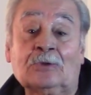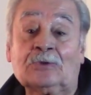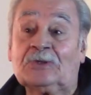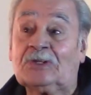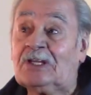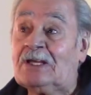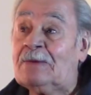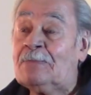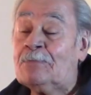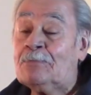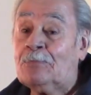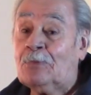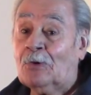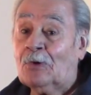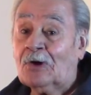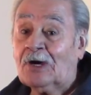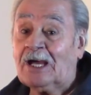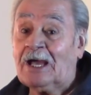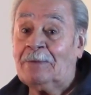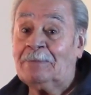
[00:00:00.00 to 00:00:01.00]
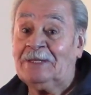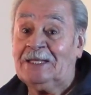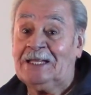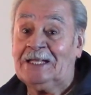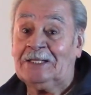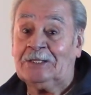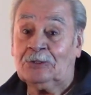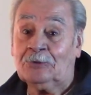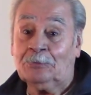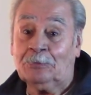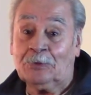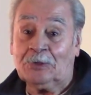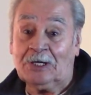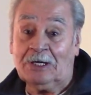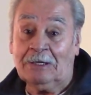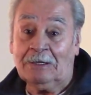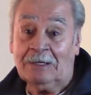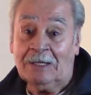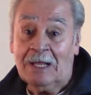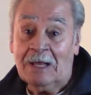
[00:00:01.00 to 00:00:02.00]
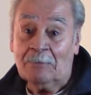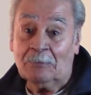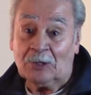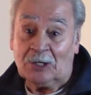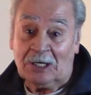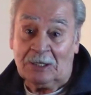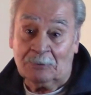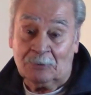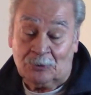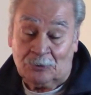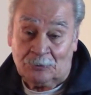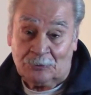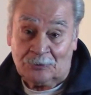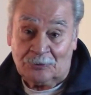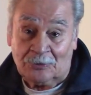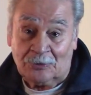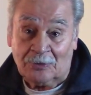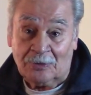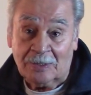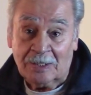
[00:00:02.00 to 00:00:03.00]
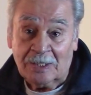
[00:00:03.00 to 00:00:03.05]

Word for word: tiempo caminando por el, por el mundo.